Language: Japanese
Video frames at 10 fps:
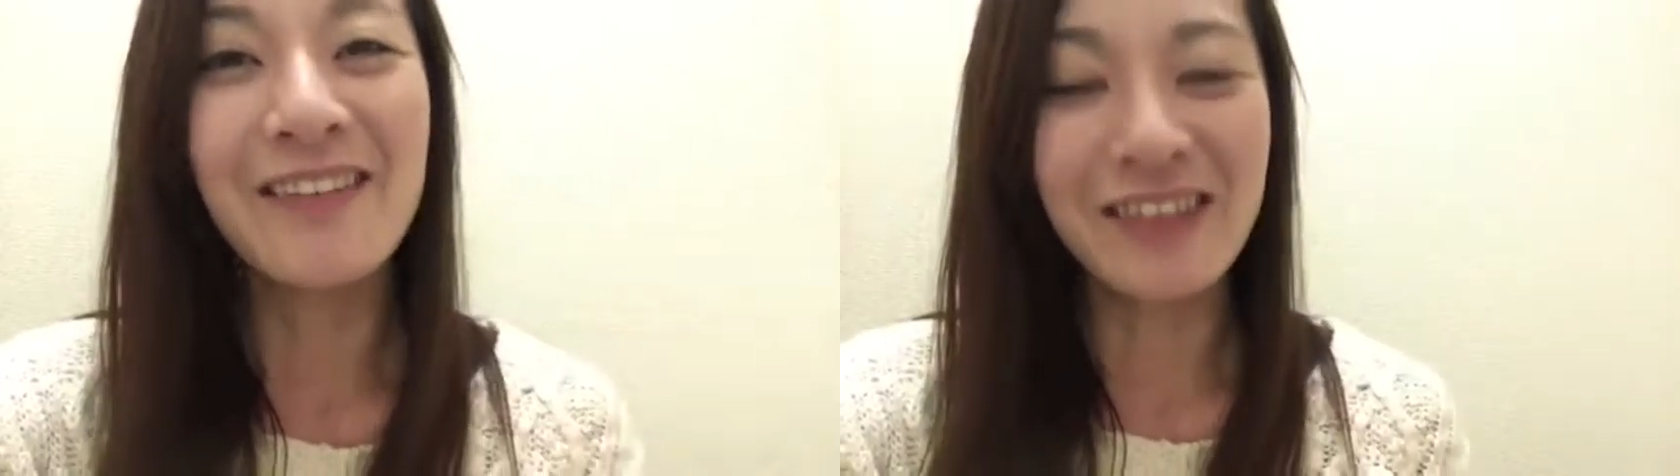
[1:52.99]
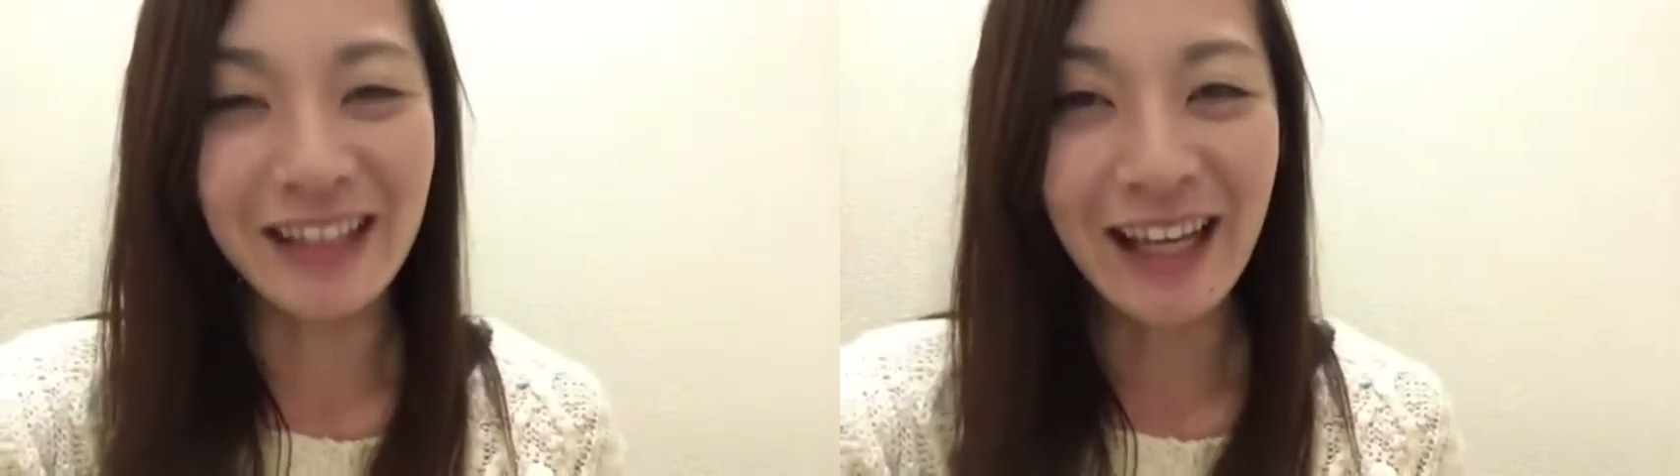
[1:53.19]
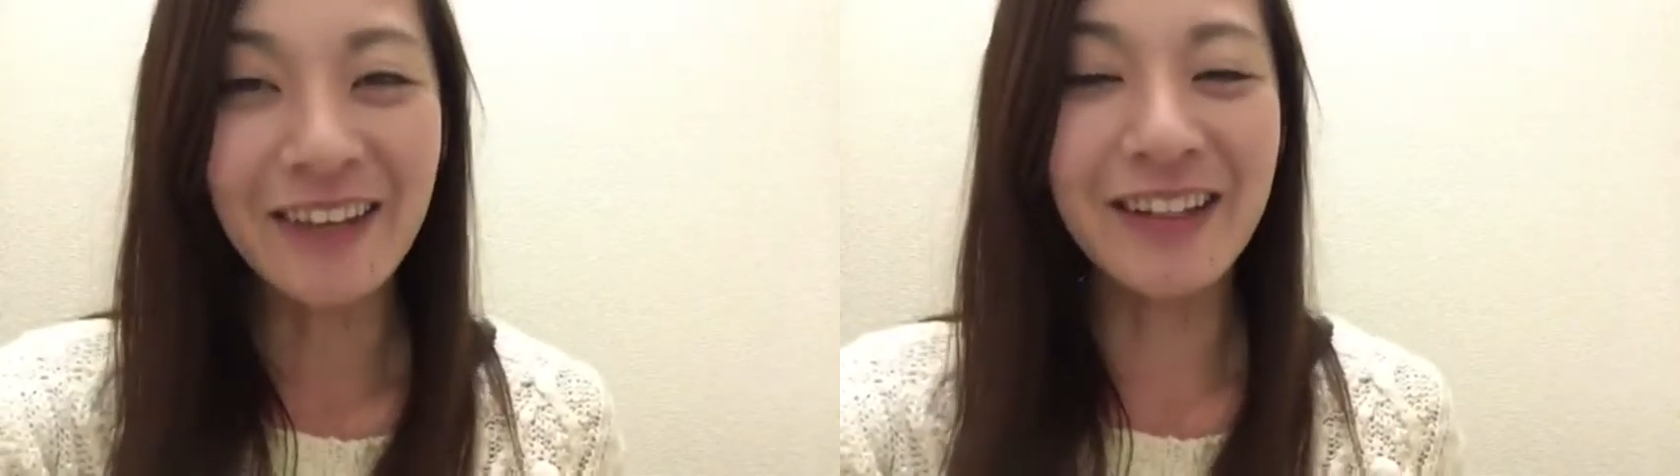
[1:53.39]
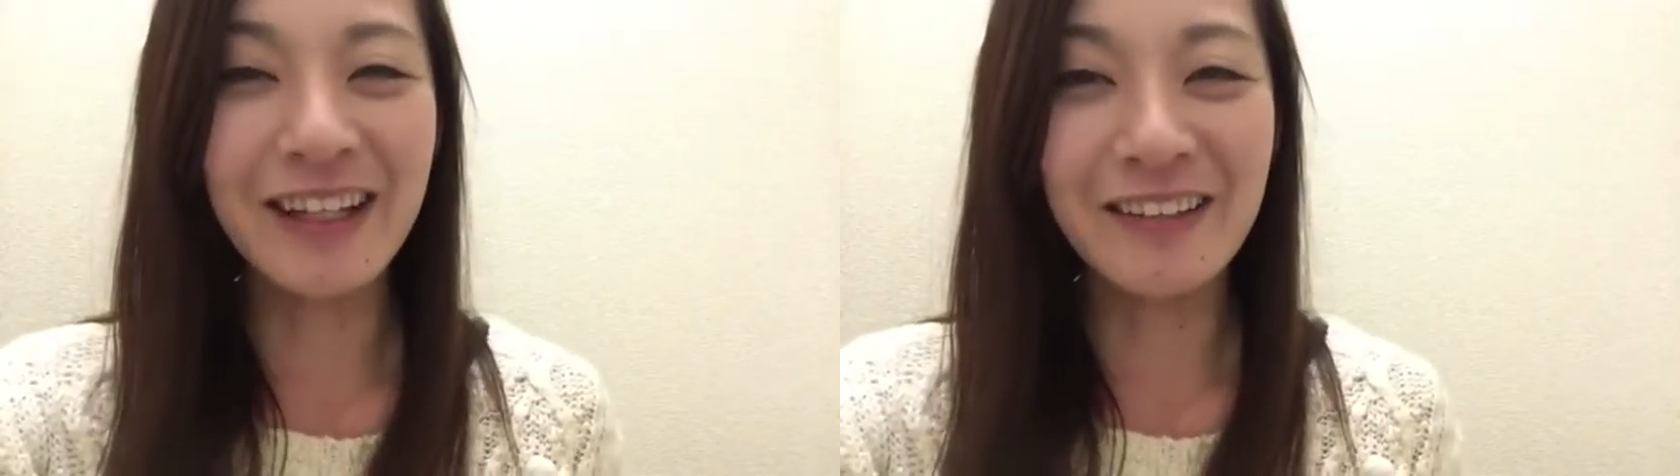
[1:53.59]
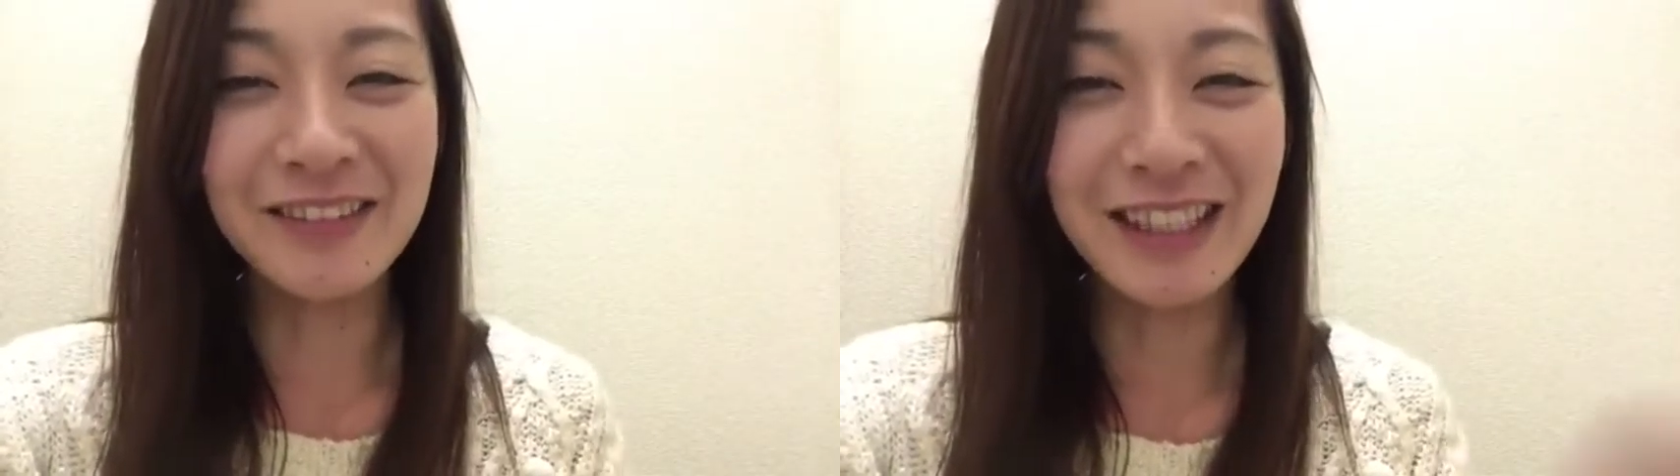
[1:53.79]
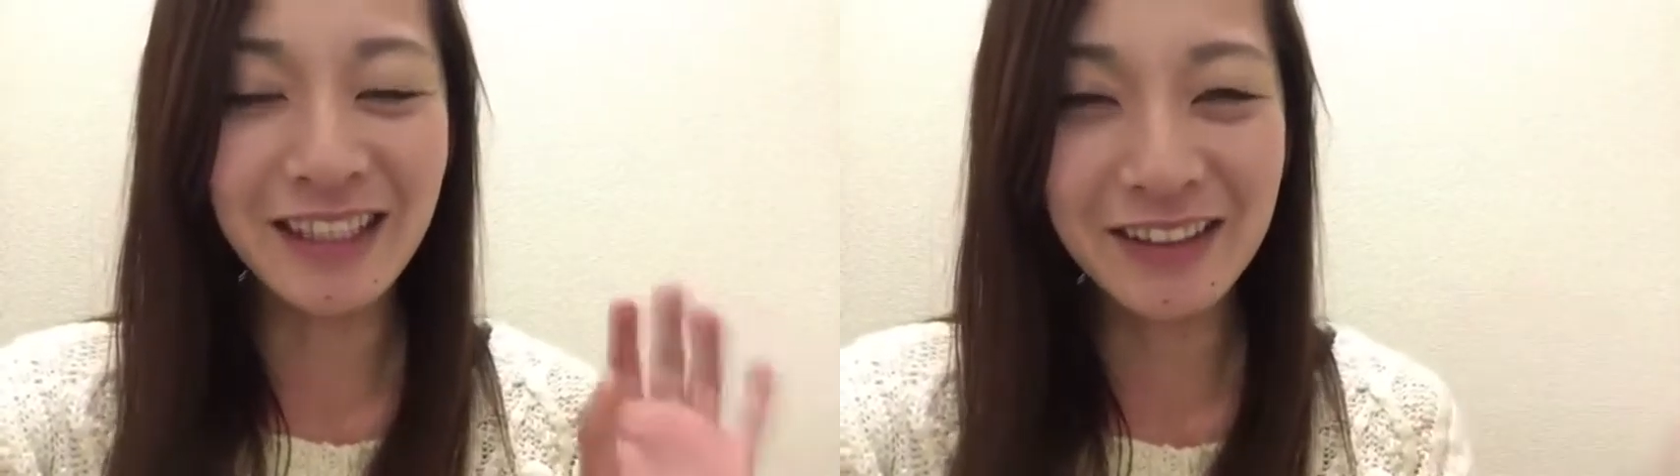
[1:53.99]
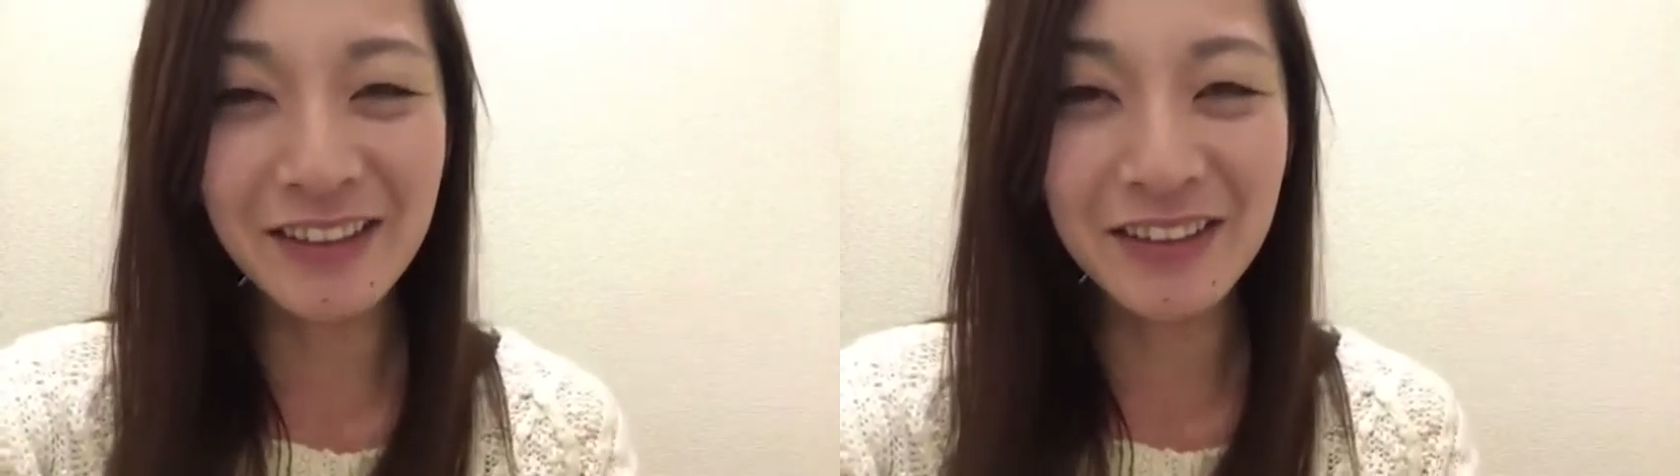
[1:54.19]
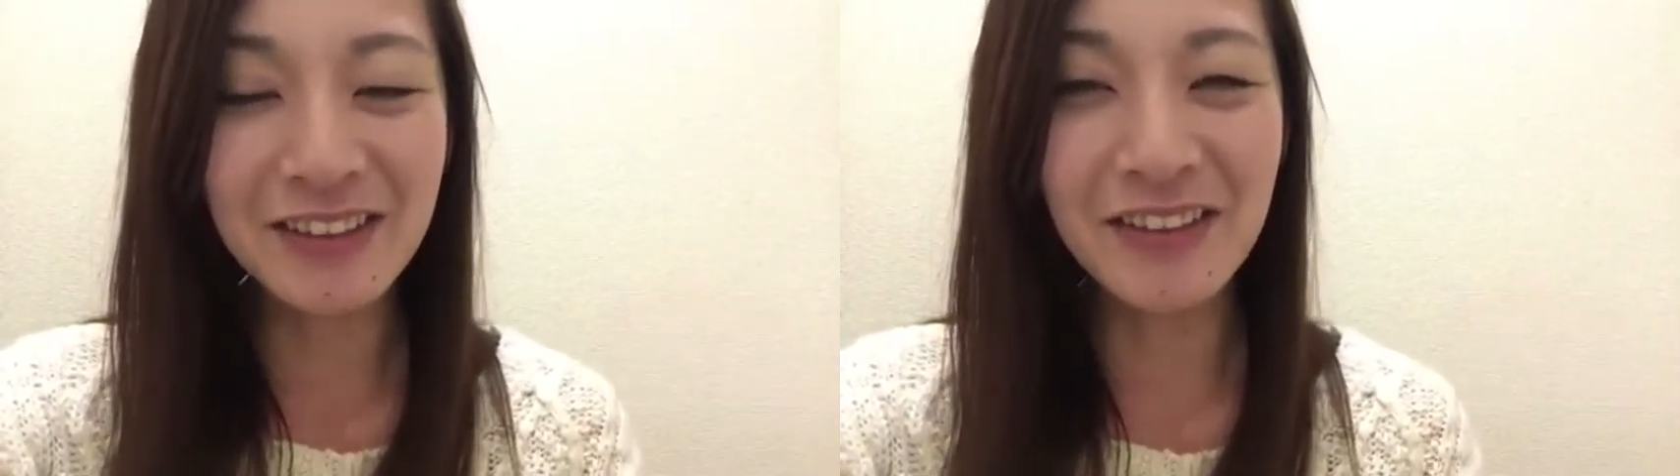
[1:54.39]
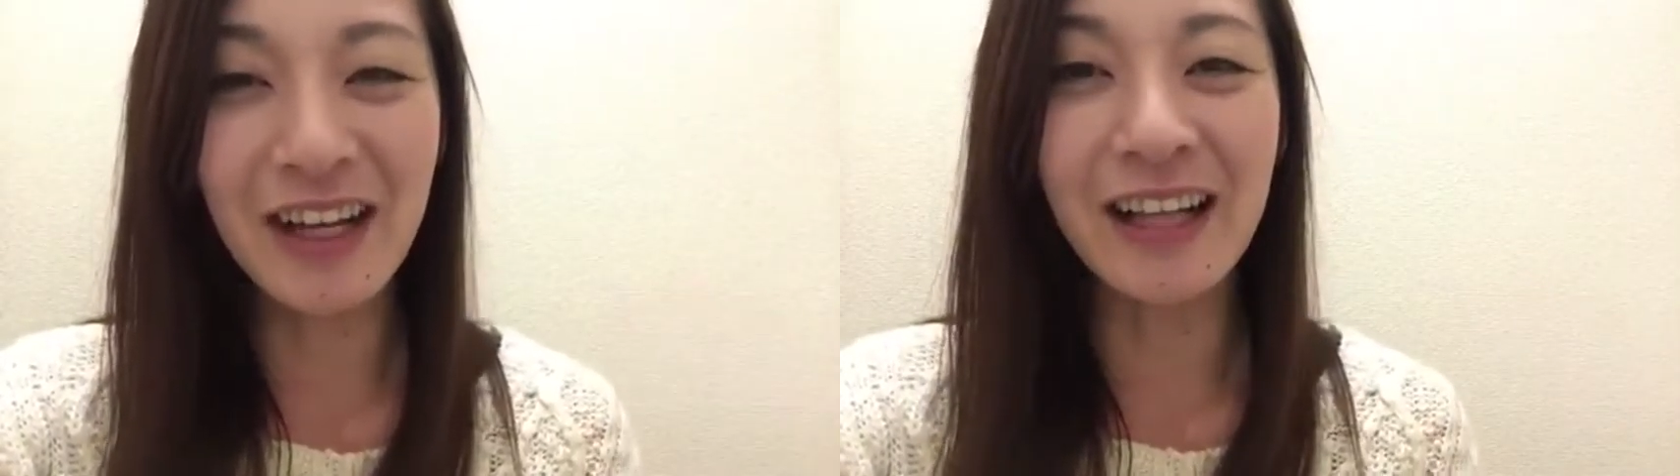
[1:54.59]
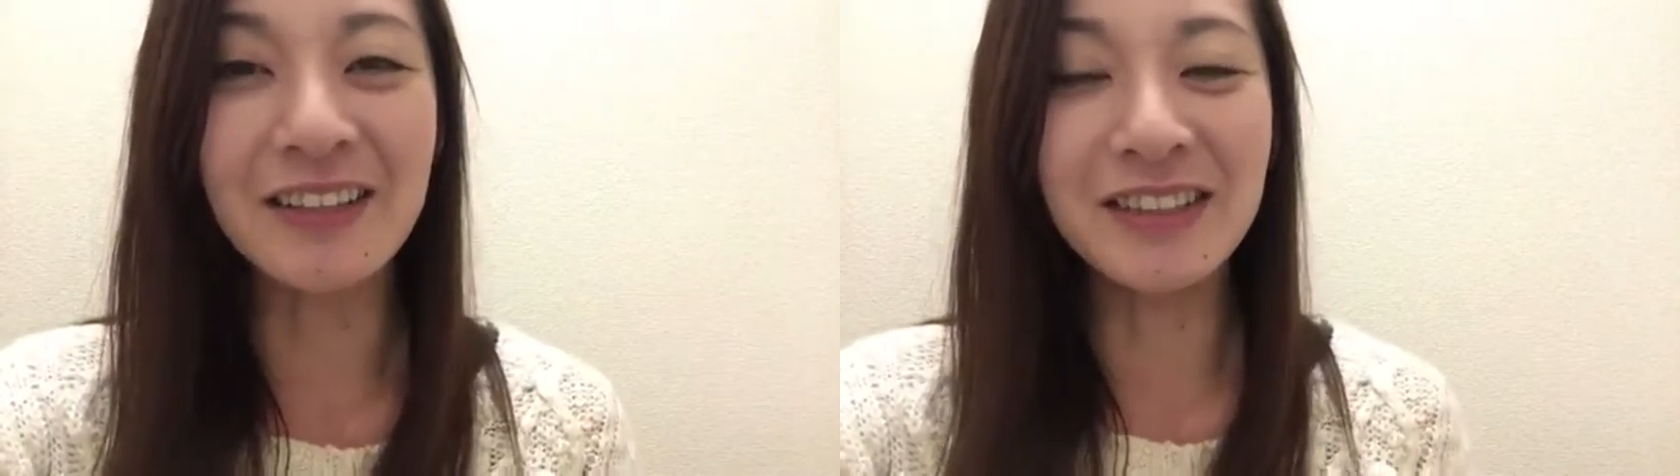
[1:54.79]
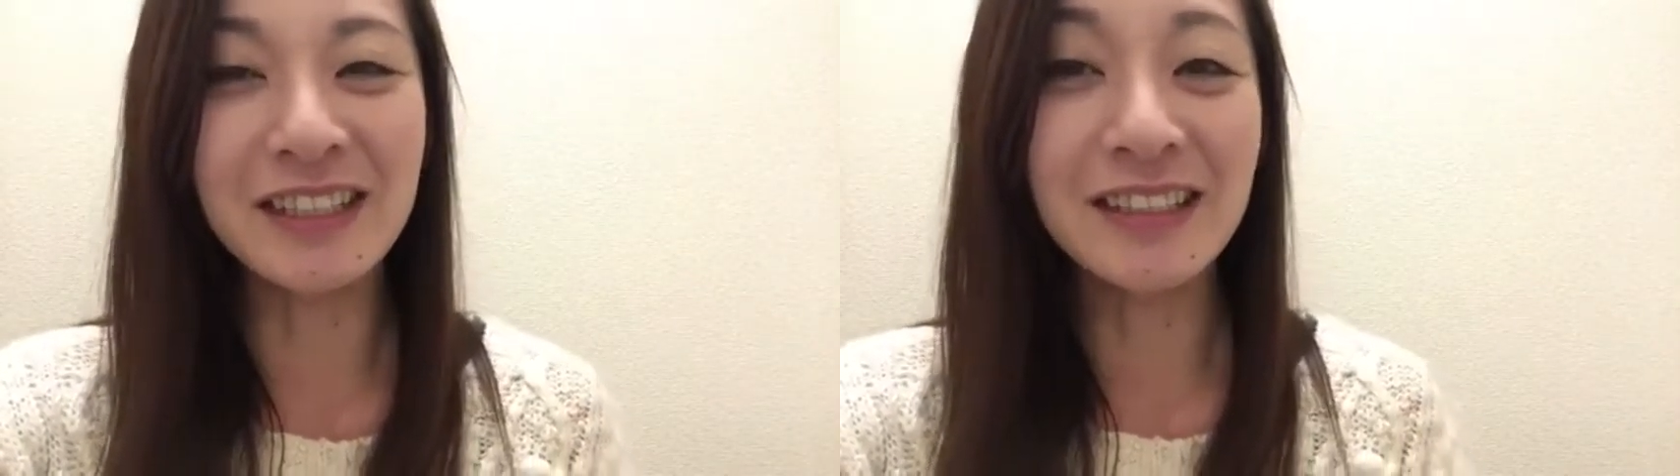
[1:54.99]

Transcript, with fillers: またこれからもチャンネル登録とかそして